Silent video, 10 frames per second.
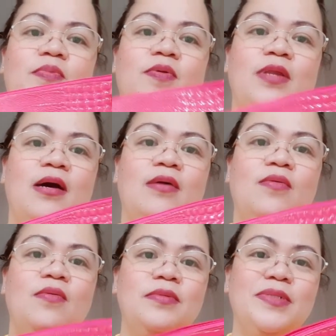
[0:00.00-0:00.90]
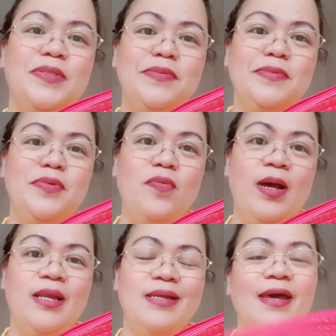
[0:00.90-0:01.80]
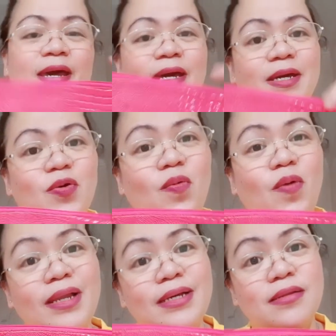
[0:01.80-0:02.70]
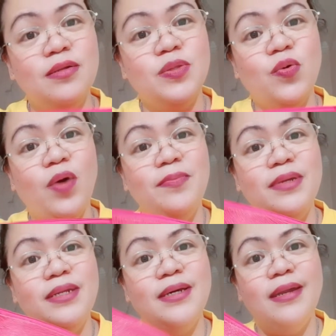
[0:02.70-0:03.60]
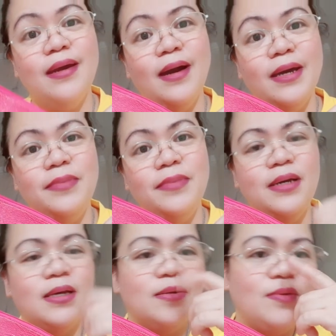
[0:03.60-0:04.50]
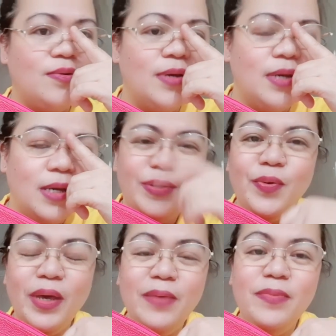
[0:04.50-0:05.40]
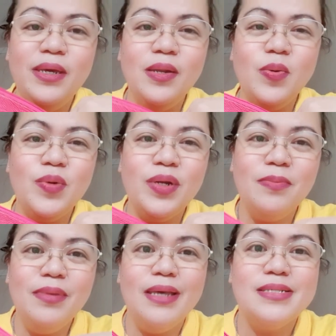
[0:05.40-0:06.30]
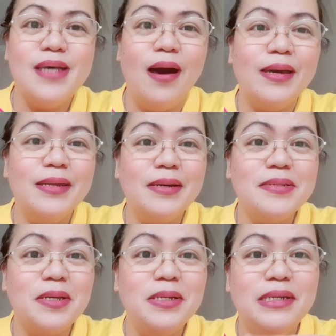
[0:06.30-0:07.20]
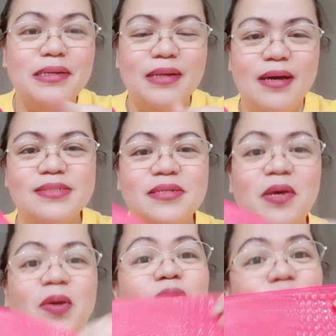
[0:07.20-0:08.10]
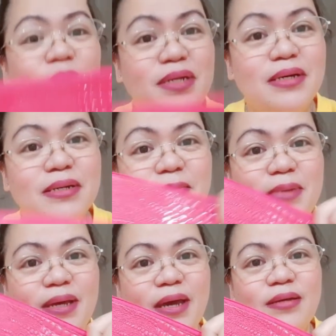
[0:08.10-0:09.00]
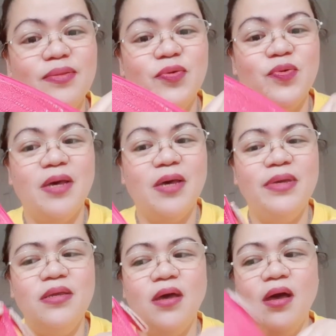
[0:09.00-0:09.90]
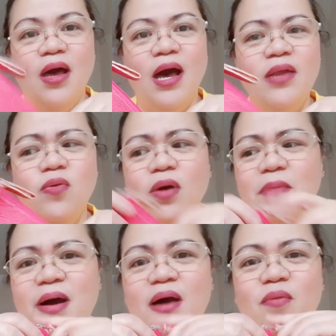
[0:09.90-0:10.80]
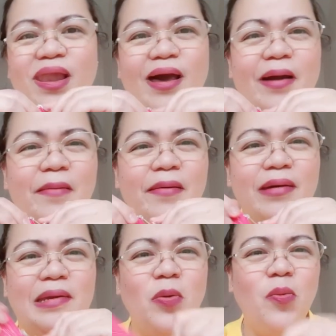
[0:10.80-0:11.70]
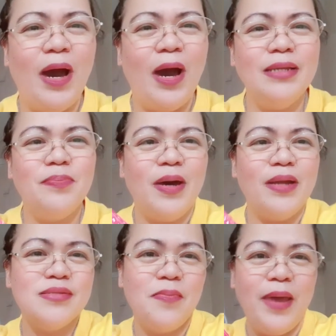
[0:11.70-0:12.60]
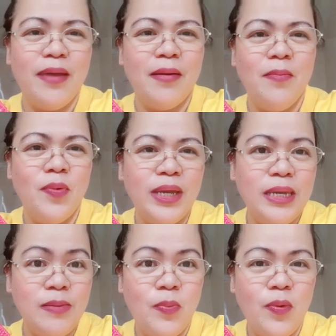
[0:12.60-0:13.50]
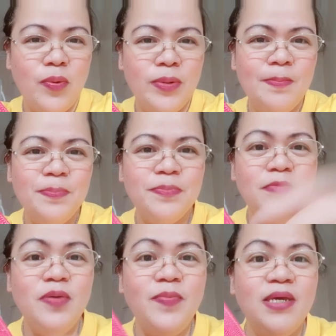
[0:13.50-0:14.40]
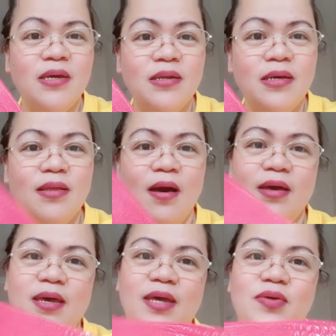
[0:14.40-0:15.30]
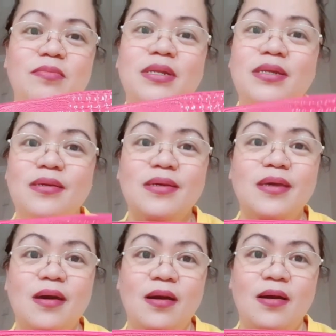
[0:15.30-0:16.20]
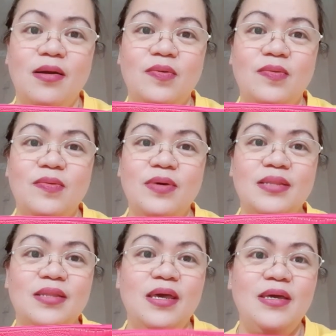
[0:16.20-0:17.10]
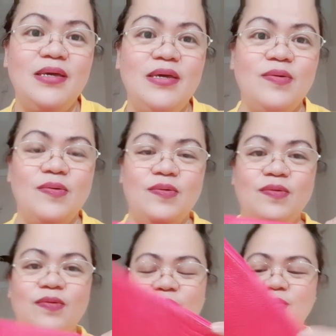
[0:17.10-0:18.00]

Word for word: walang wallet. Itong wallet na to ay binigay ng kaibigan ko. Yung kaibigan ko nagbigay sa akin ng sardinas, yun din ang nagbigay nito. Sabi niya, ano ka ba? Wala kang wallet para sa pera mo, ipon. Bibigyan kita, kaya yun, binigyan niya ako. Thank you.